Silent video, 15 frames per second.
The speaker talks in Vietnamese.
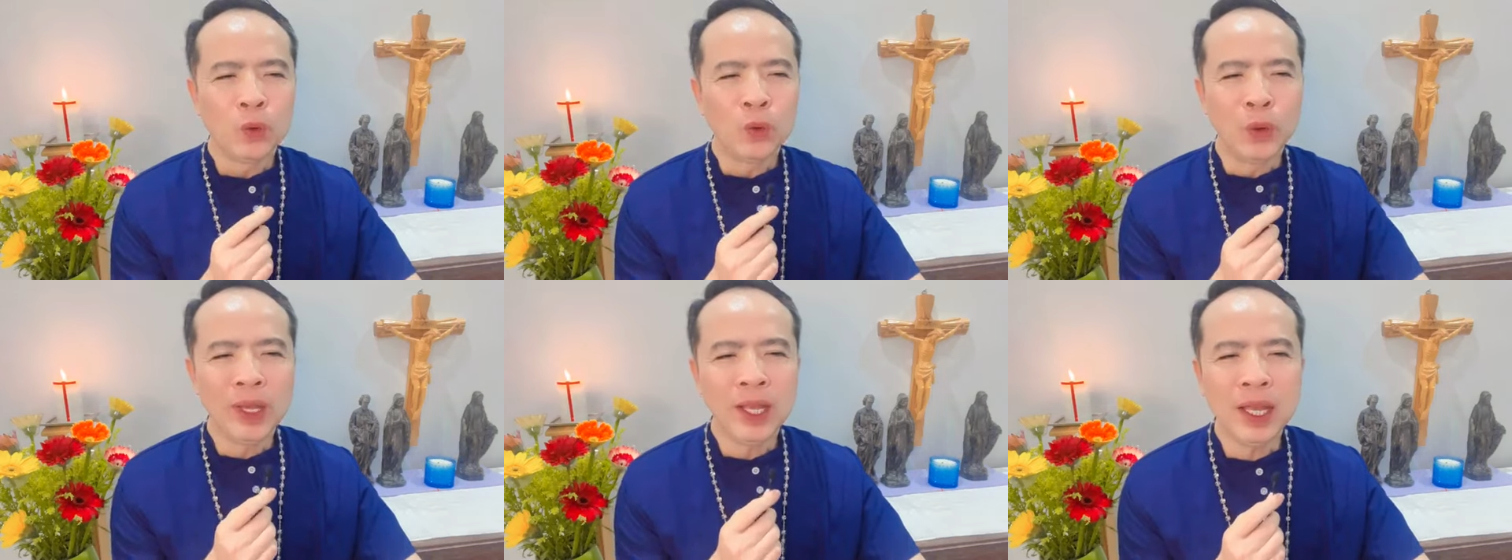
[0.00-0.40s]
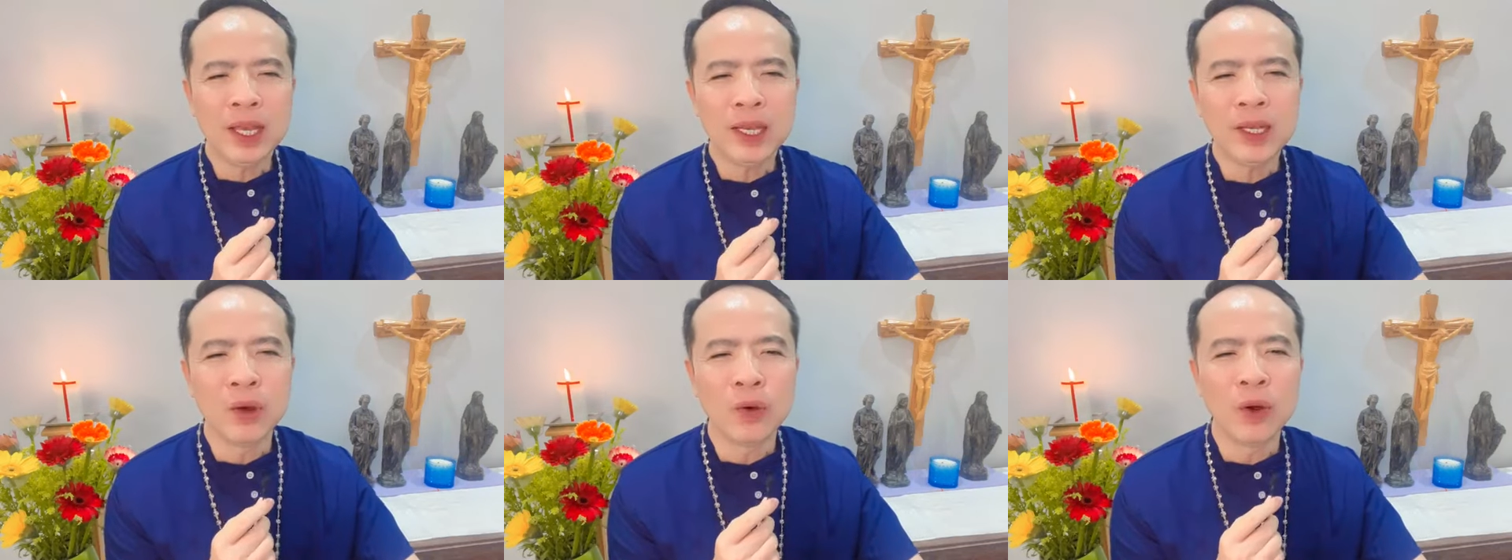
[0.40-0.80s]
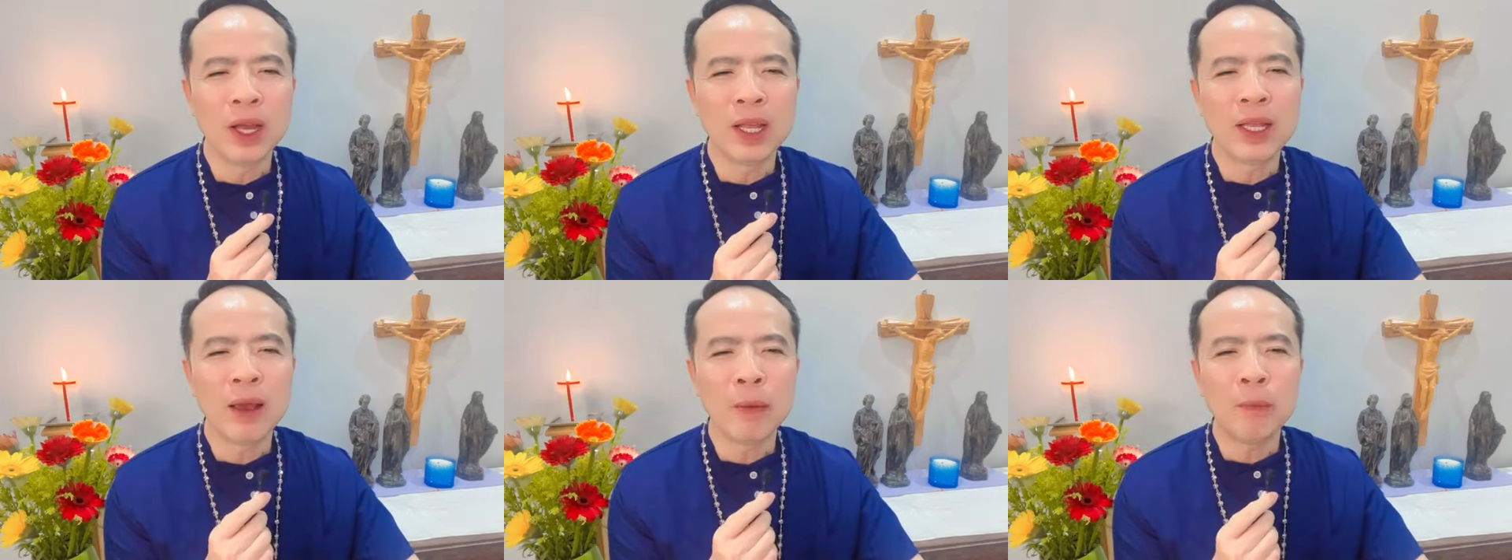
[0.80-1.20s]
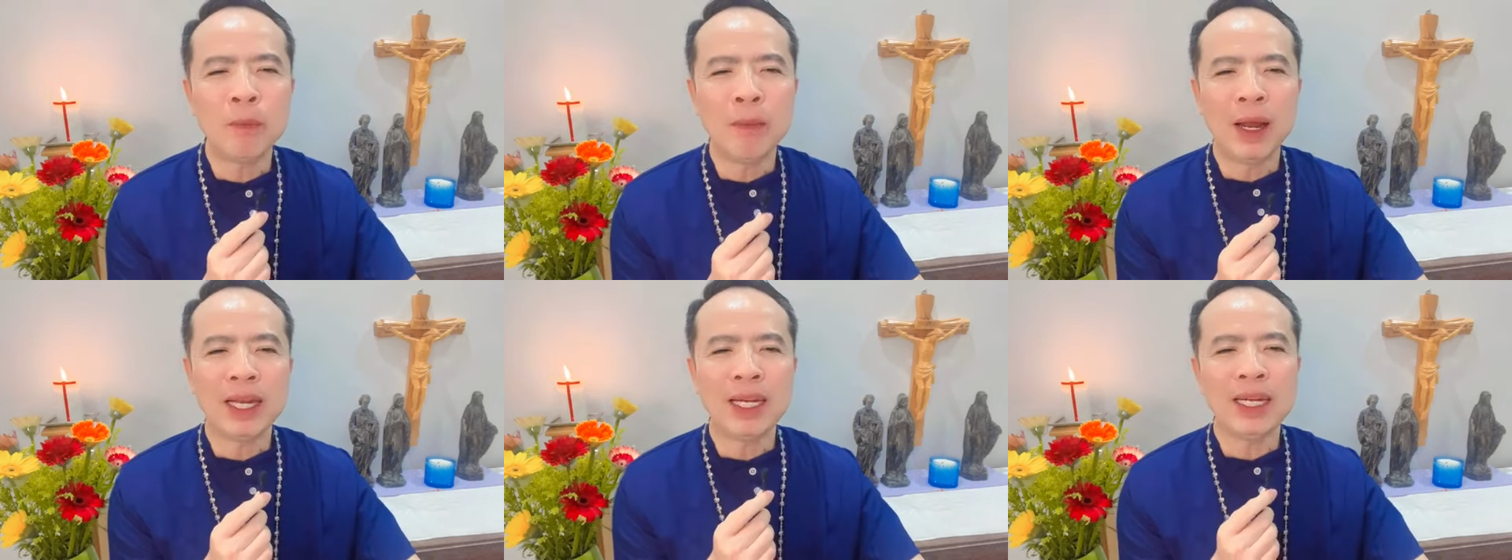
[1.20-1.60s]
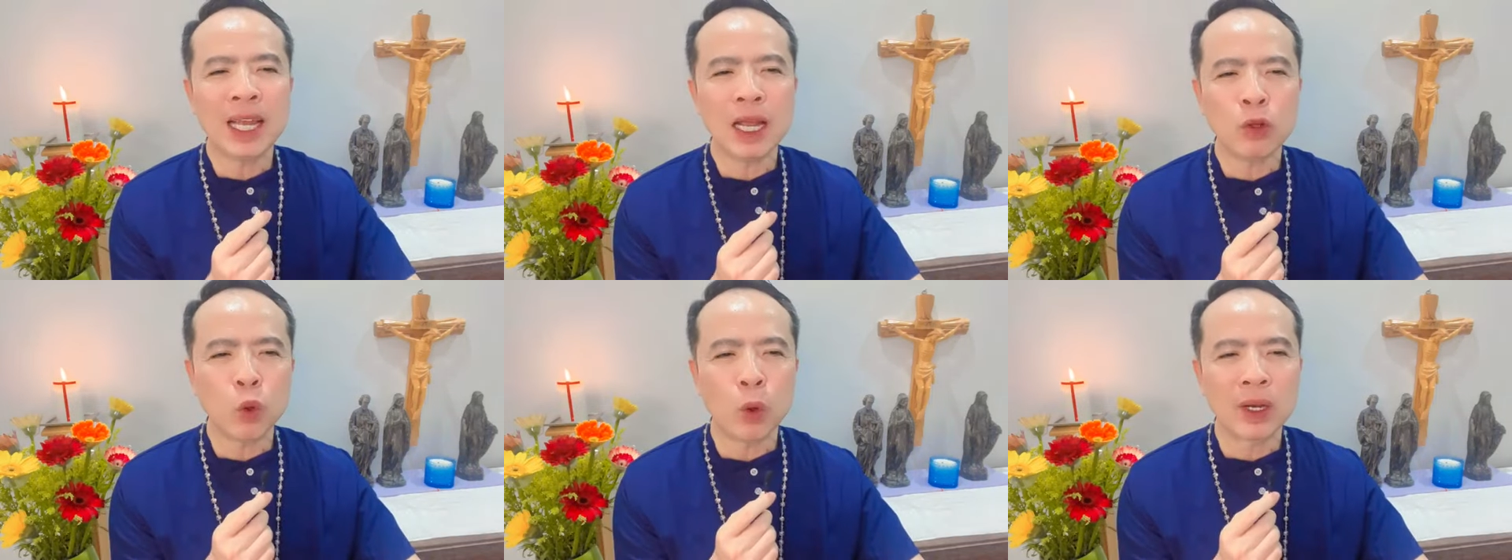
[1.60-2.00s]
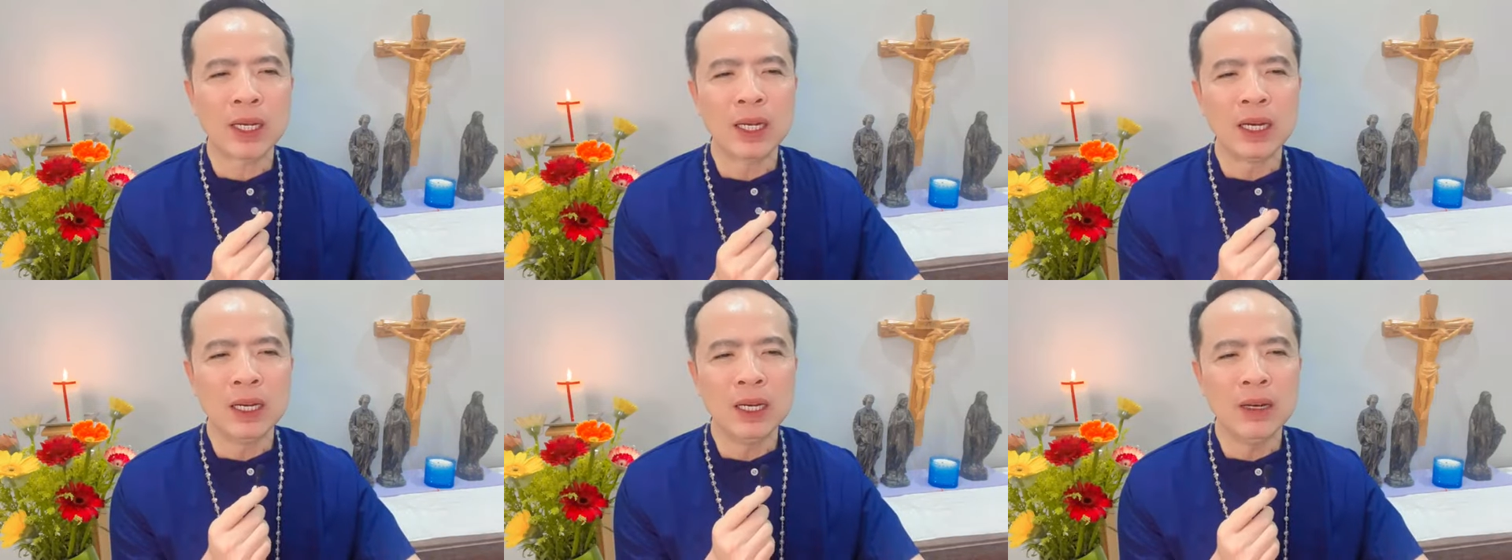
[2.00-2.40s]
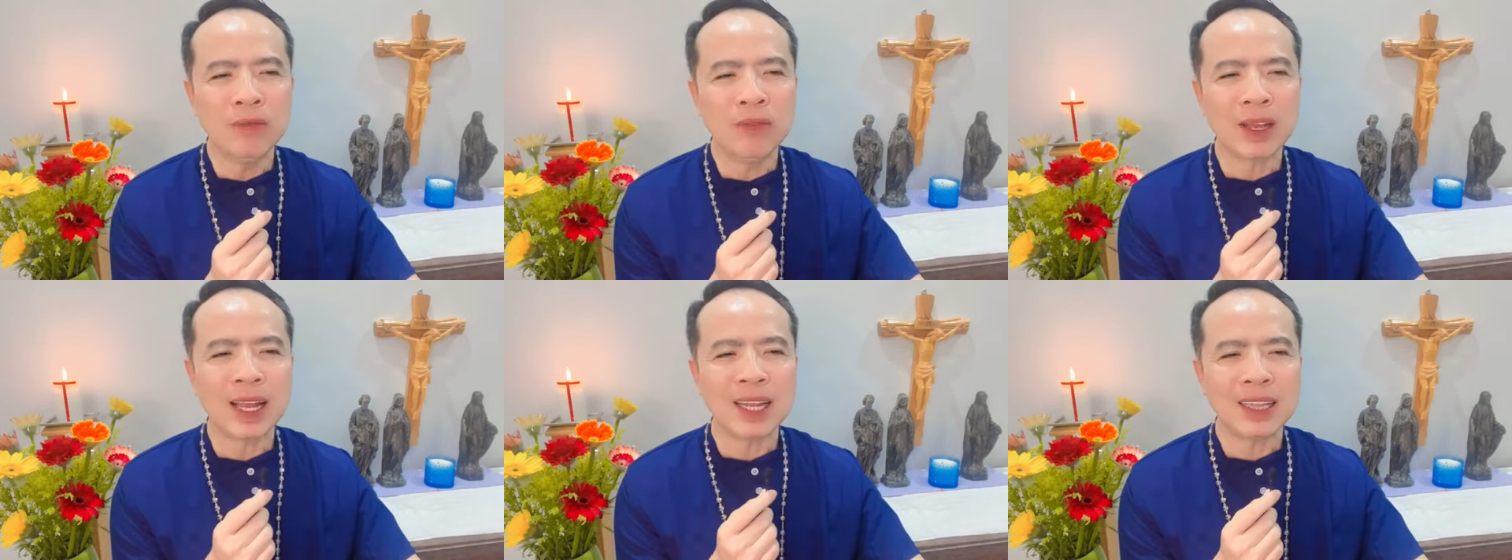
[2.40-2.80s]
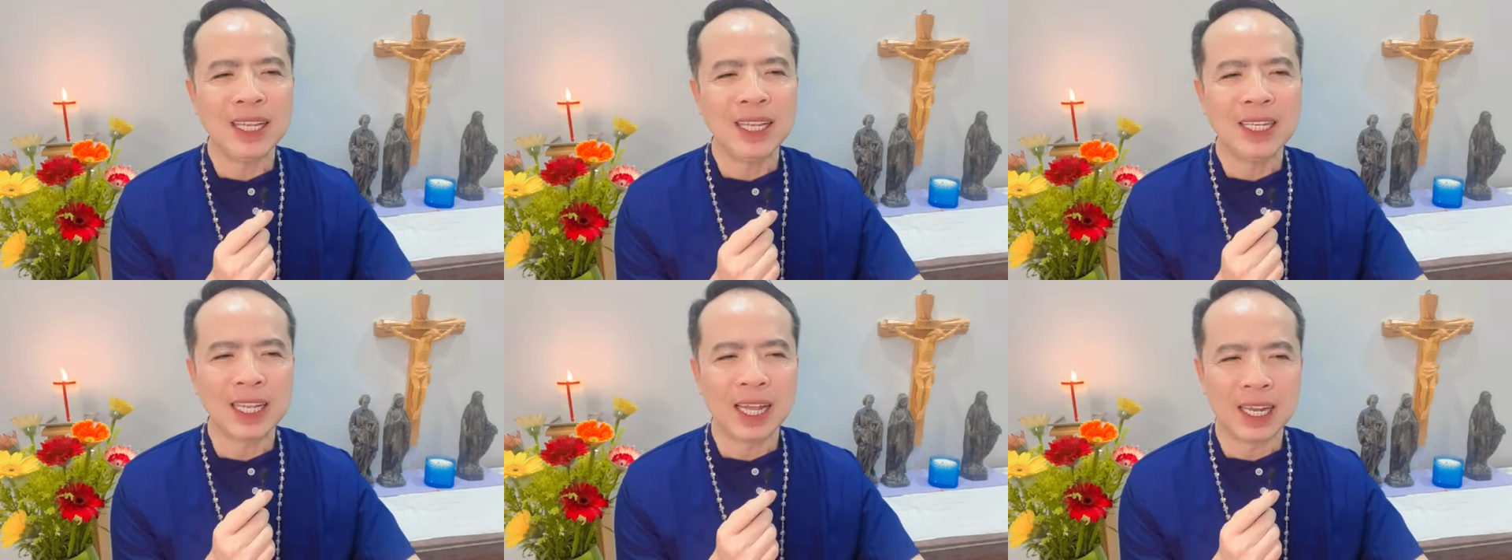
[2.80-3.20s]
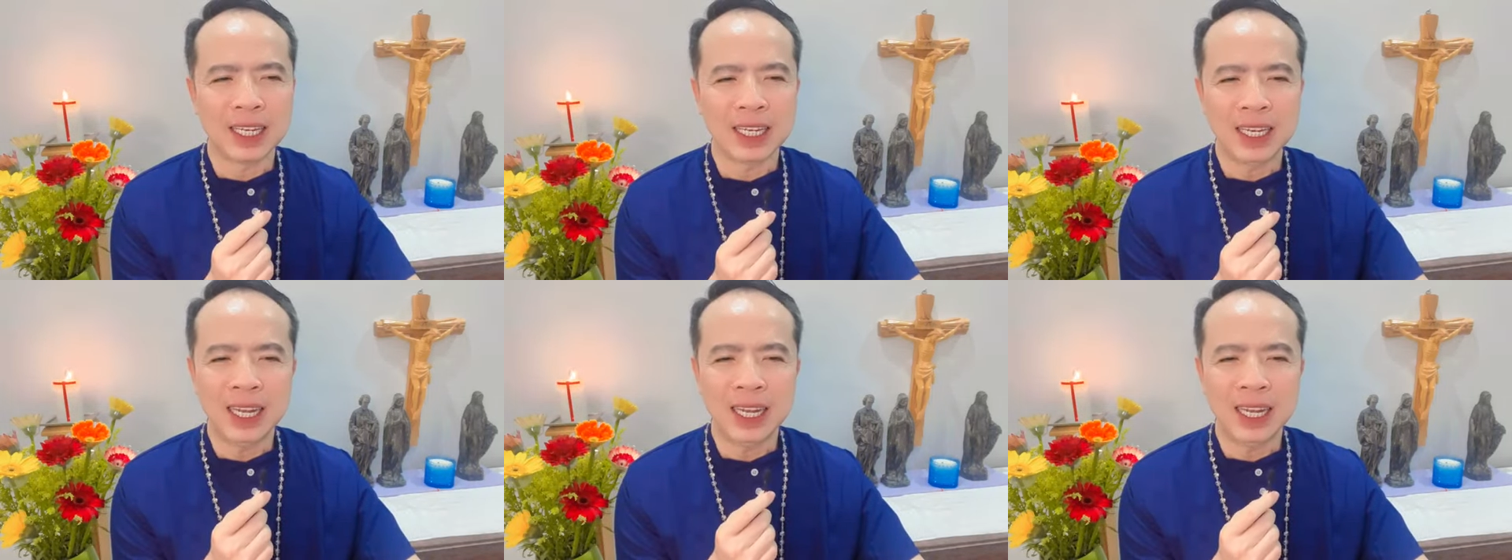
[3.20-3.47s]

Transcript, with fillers: Tuy nhiên, nhiều người nhầm lẫn các thuật ngữ về các thiên thần,